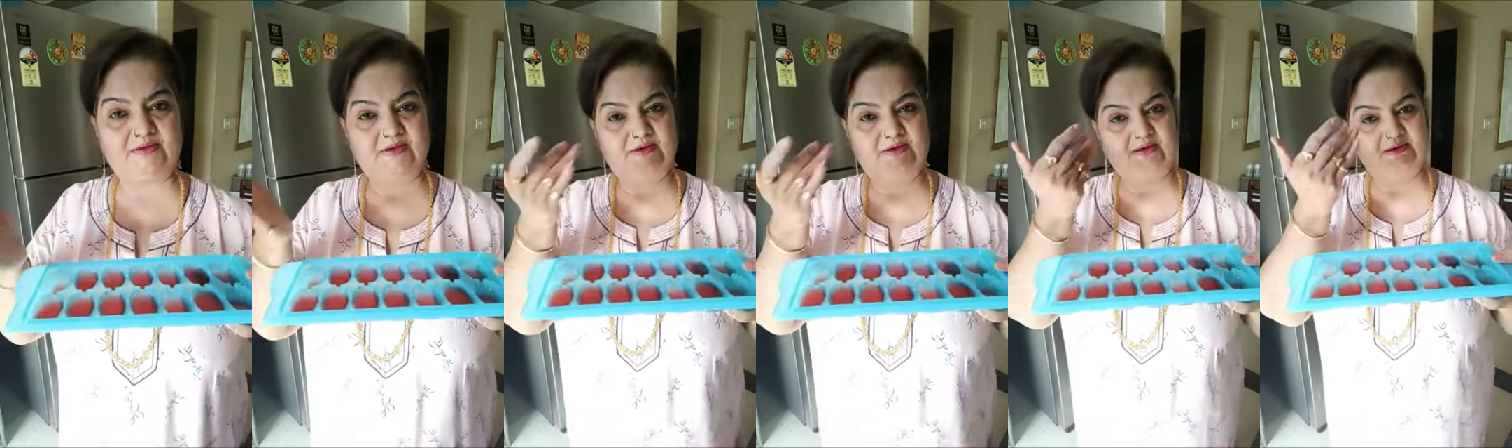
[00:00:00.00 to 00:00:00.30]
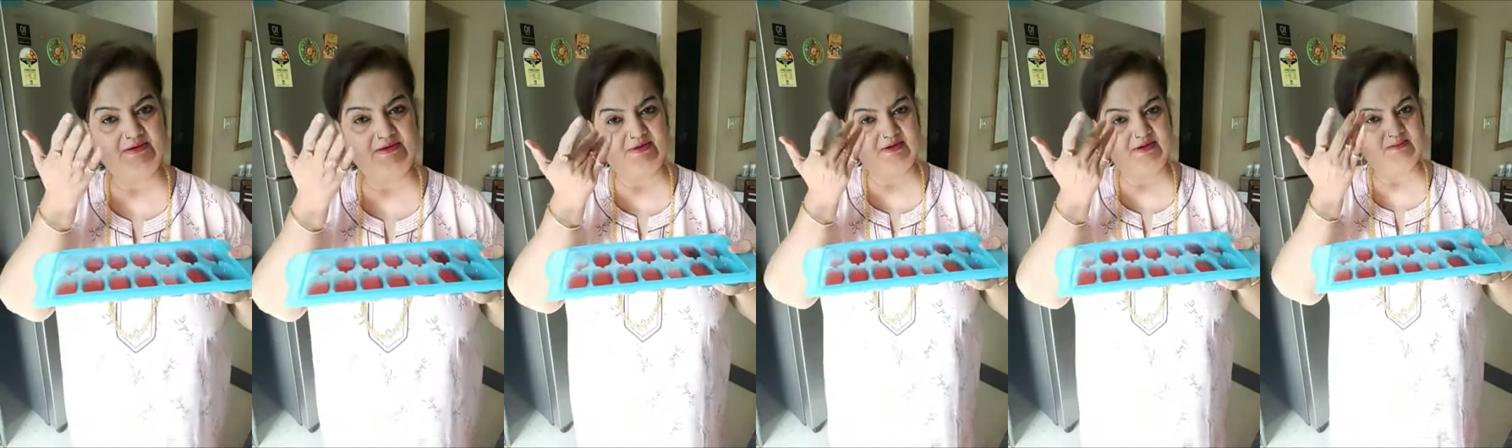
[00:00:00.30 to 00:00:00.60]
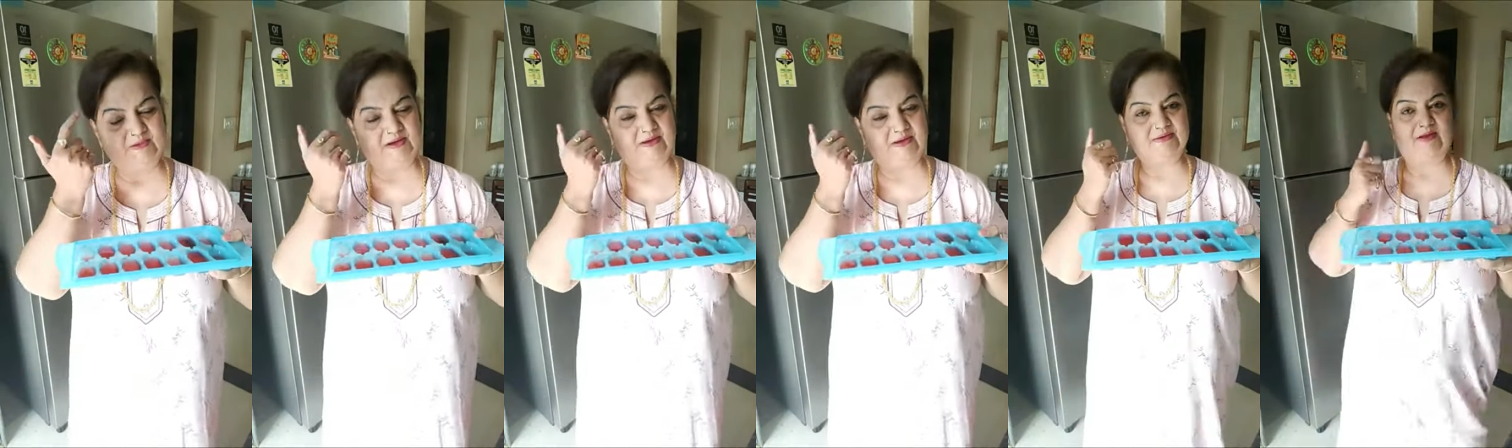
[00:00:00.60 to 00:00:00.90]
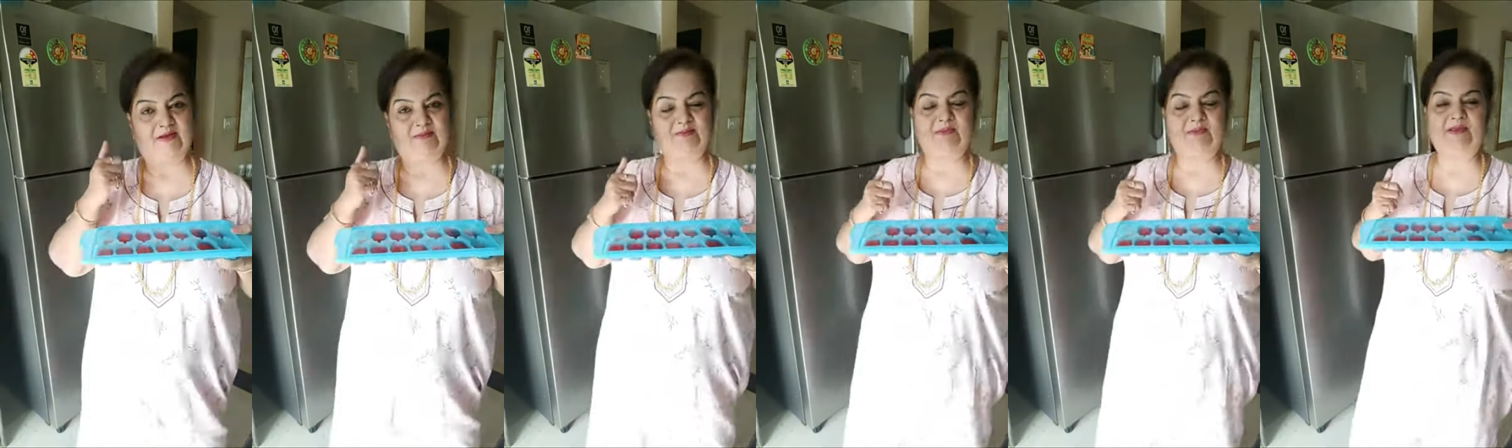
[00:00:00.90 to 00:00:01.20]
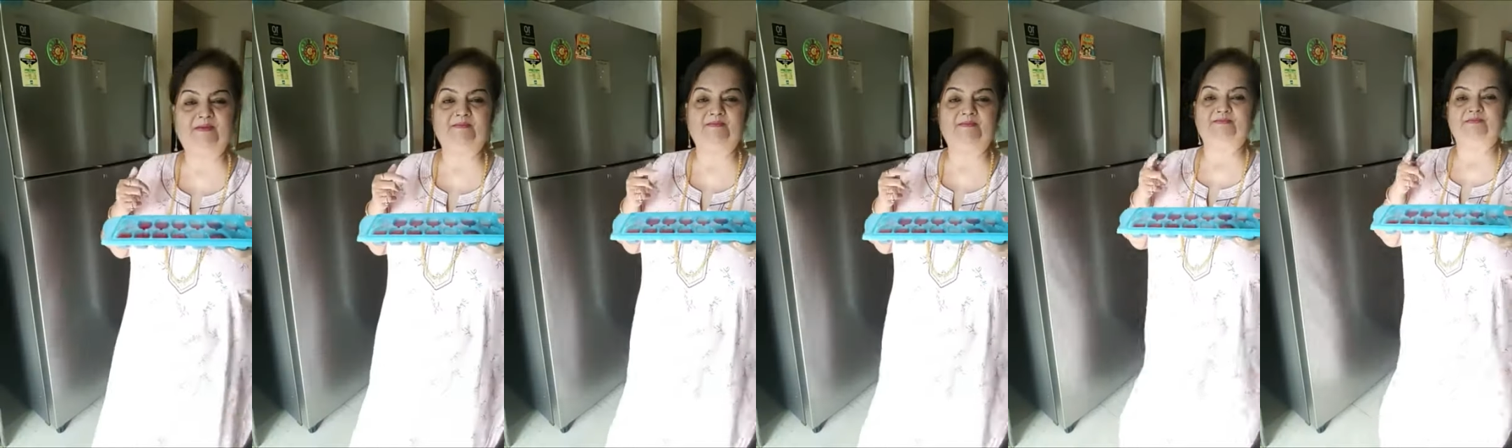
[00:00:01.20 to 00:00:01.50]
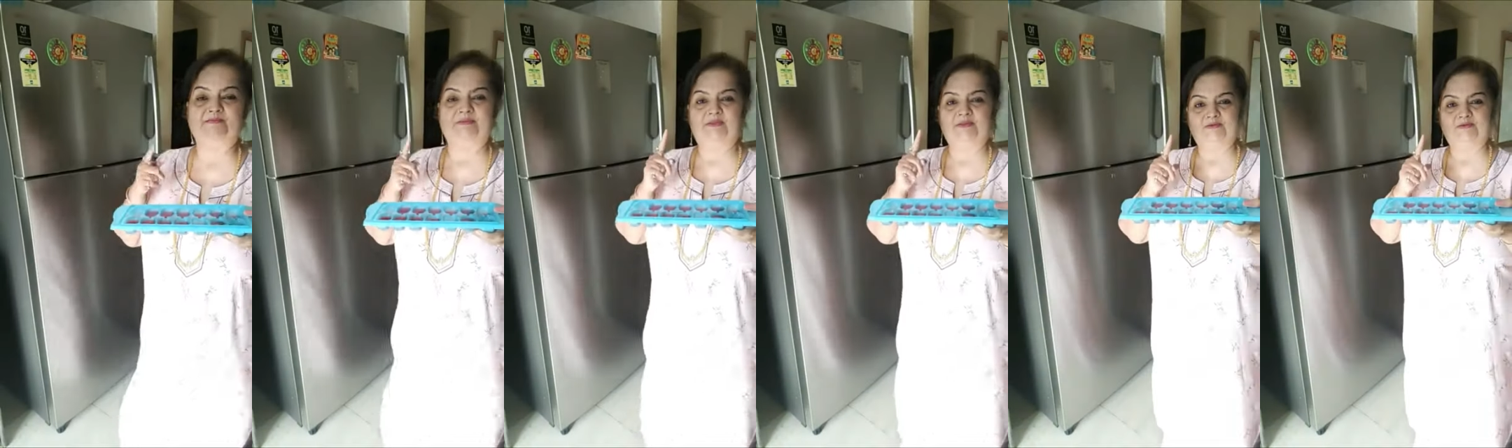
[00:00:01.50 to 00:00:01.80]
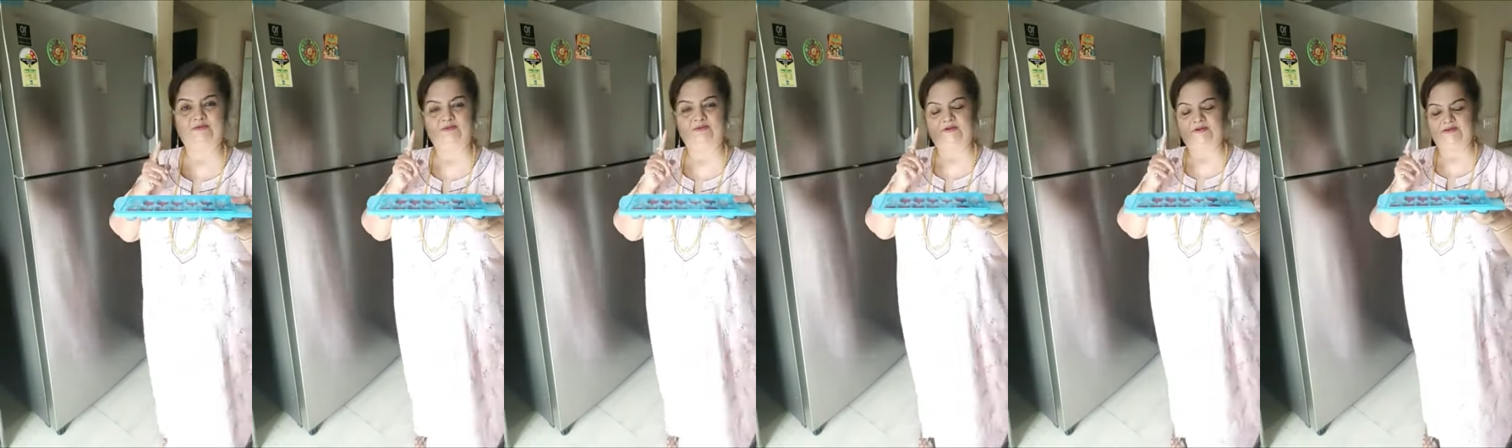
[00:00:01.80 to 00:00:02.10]
चलिए चलिए मेरे साथ में
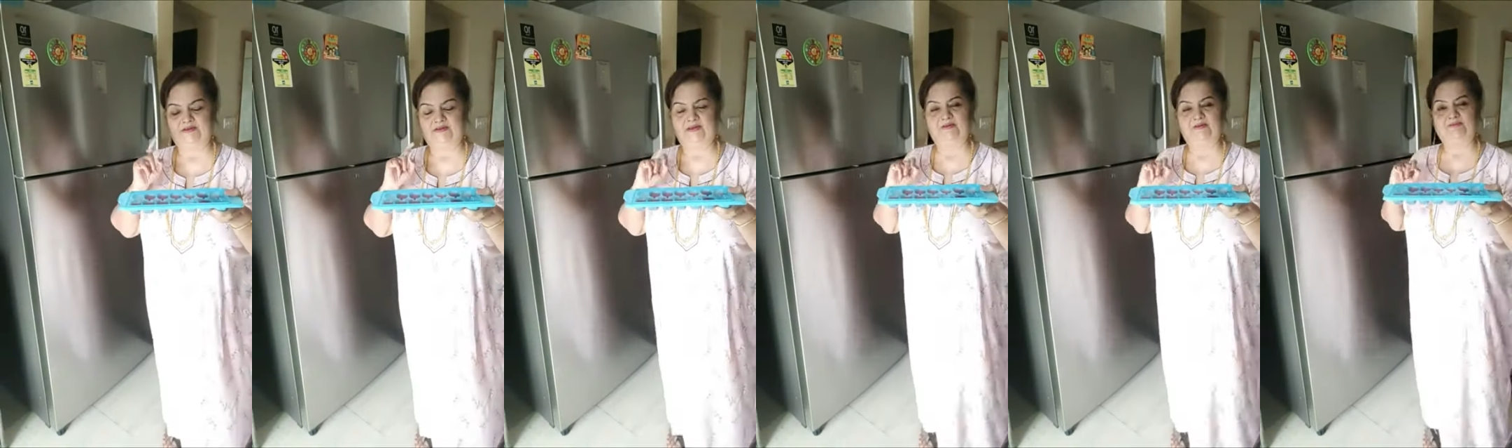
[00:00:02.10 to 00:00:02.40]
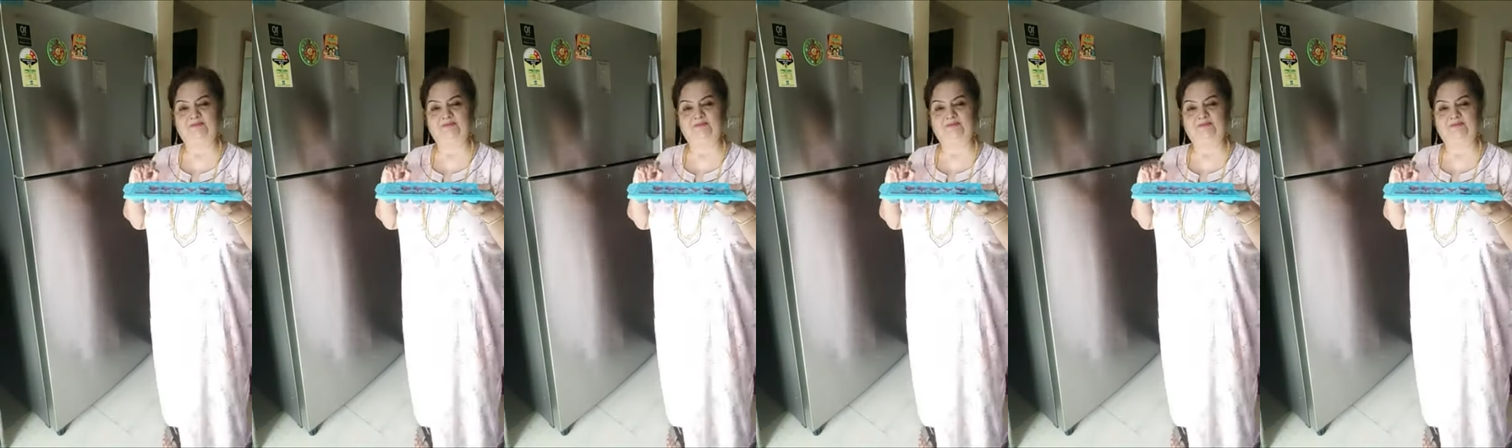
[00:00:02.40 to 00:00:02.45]
इसको करते हैं